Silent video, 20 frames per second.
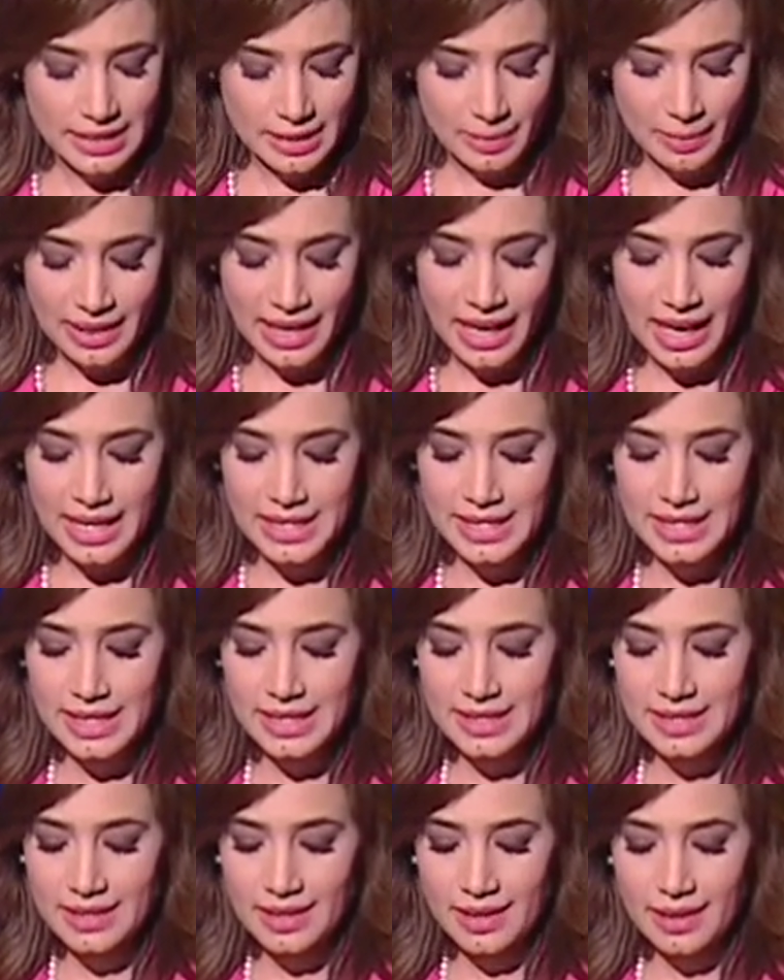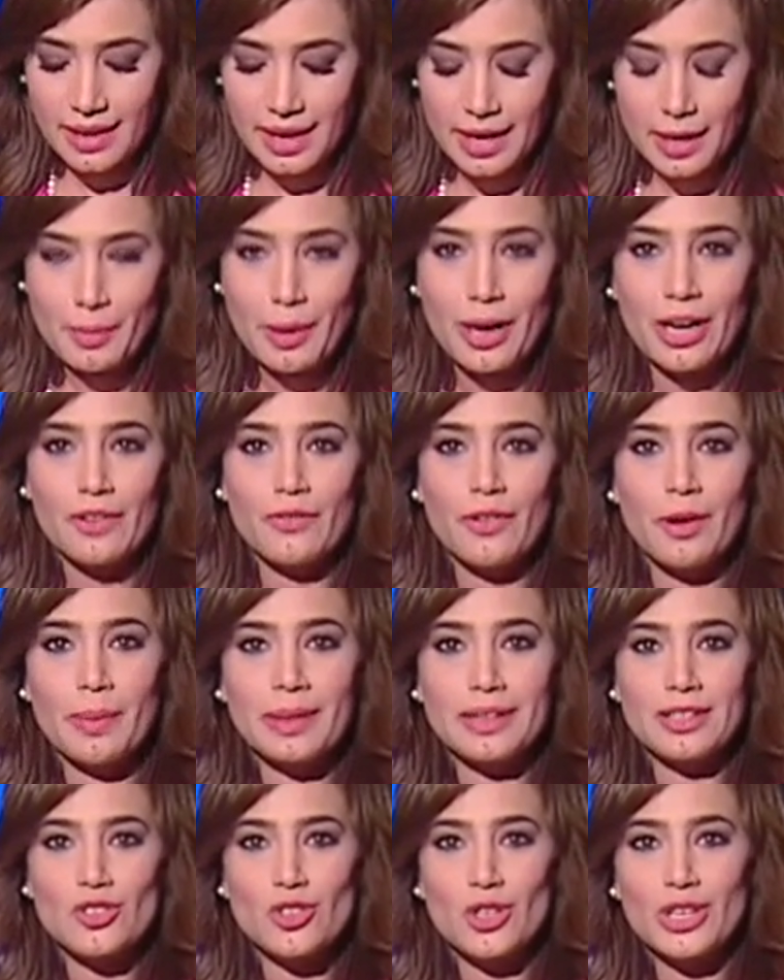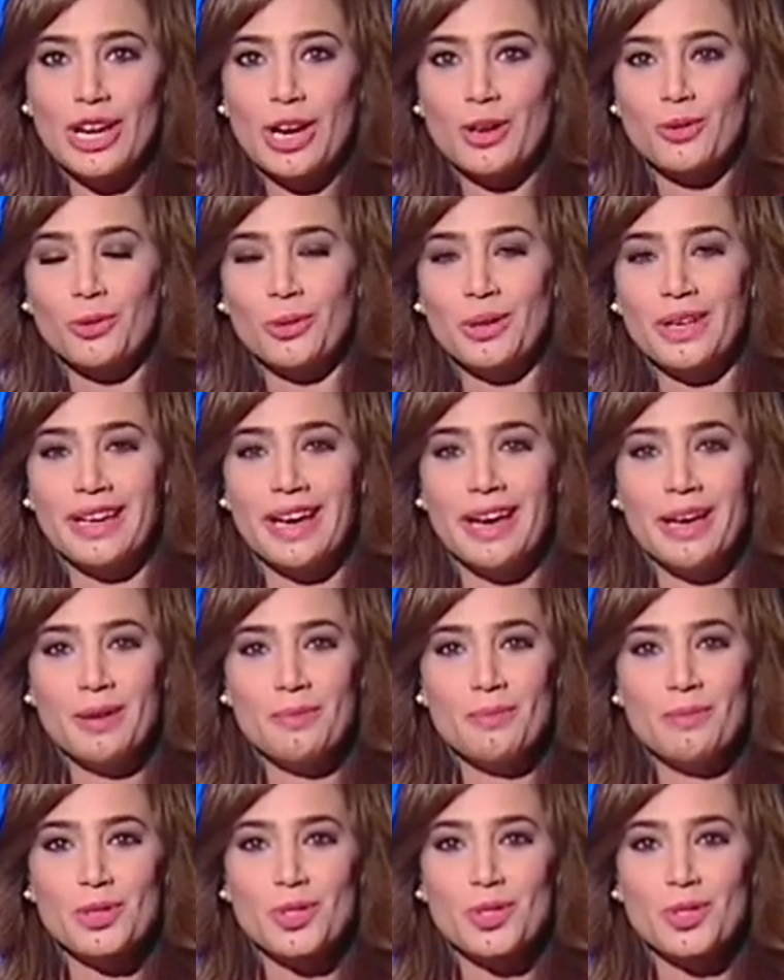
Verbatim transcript: زميلنا العزيز كريم عرفة منتج لنا الأغنية